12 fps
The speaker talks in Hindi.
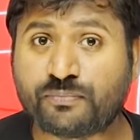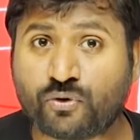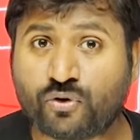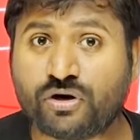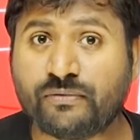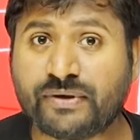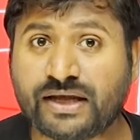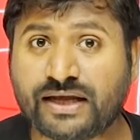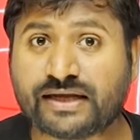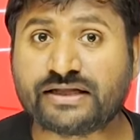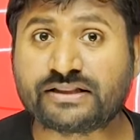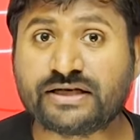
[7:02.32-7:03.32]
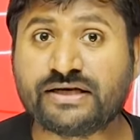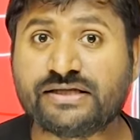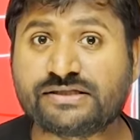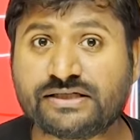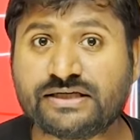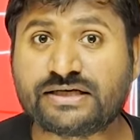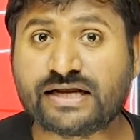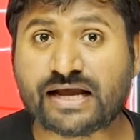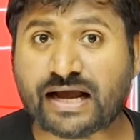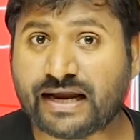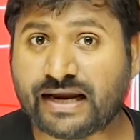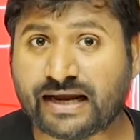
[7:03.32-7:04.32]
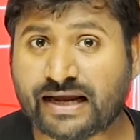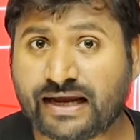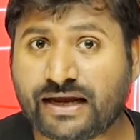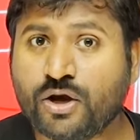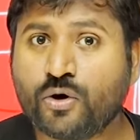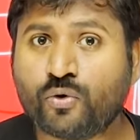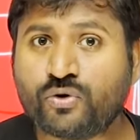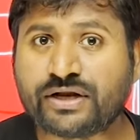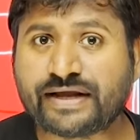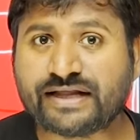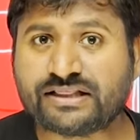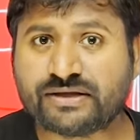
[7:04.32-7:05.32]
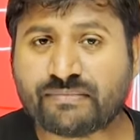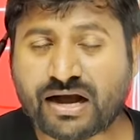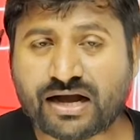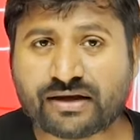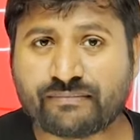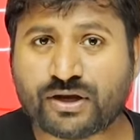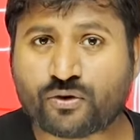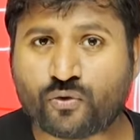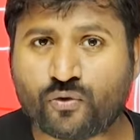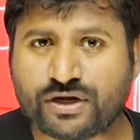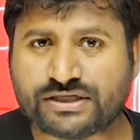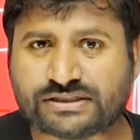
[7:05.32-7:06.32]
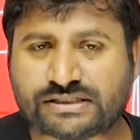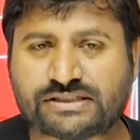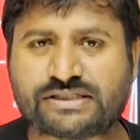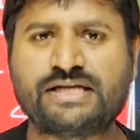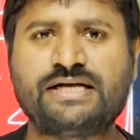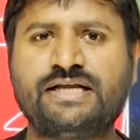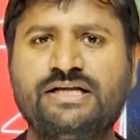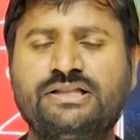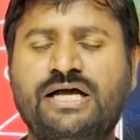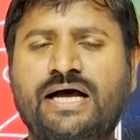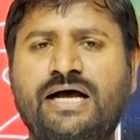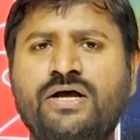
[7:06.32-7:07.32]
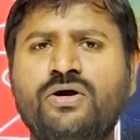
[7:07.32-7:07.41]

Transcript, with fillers: पोल में कितनी सीटें आएंगी उनके दिमाग में कोई संशय नहीं था